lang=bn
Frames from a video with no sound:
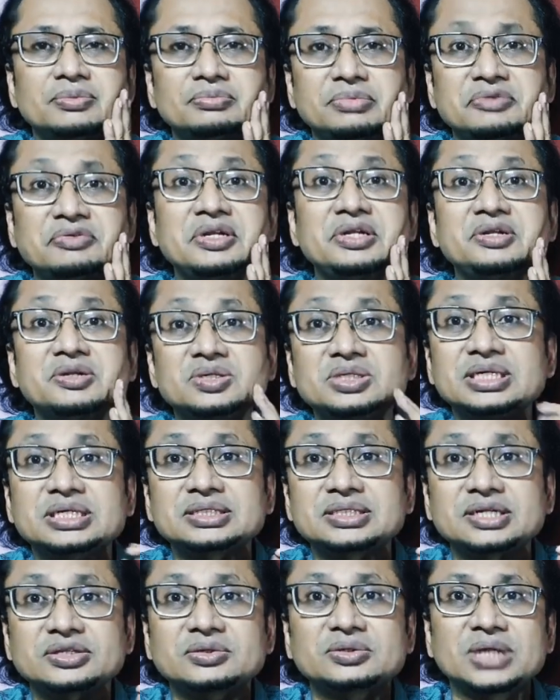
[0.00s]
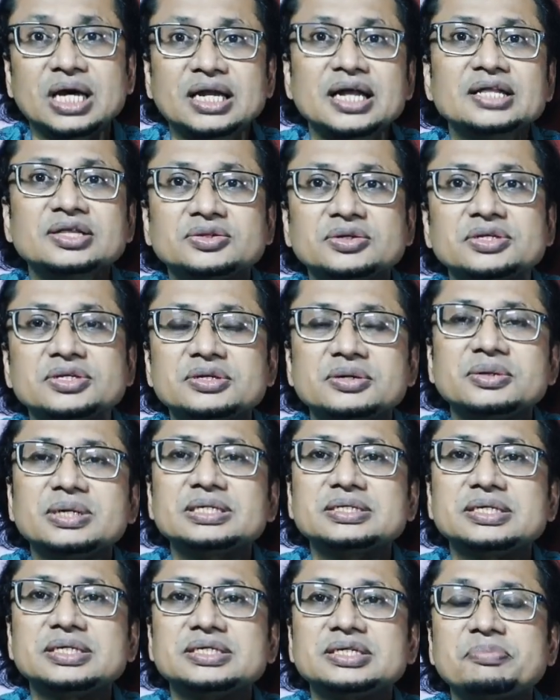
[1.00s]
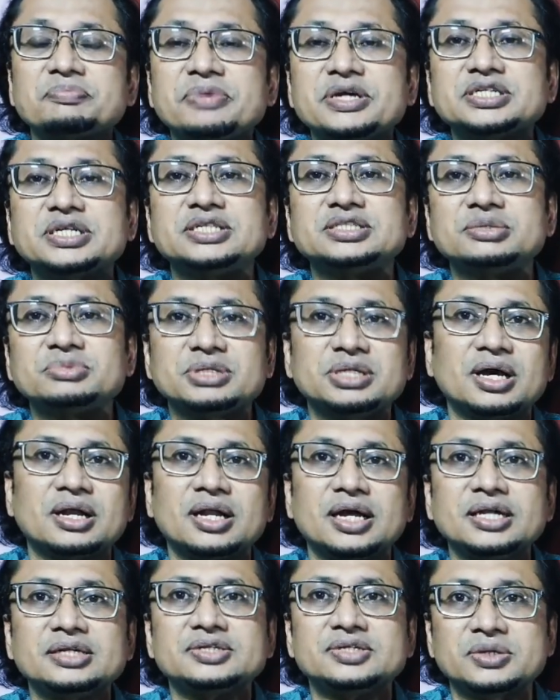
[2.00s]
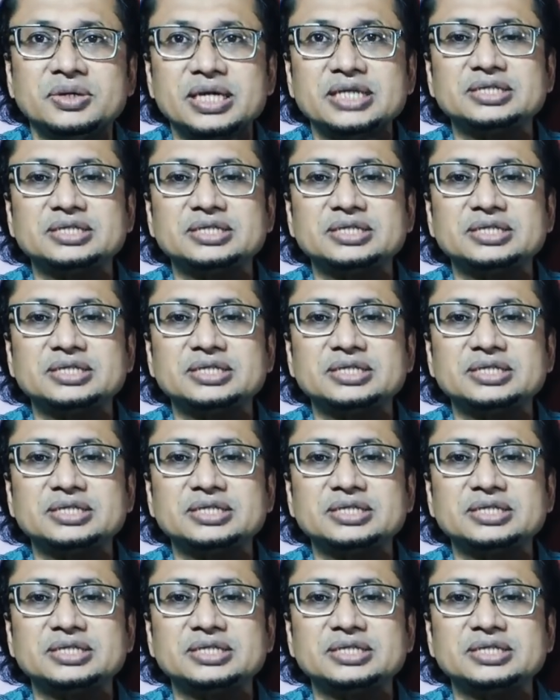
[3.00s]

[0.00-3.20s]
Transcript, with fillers: বিভিন্ন সেক্টরে তো দালাল তৈরি করেছে এটা পেশাজীবী দালাল সো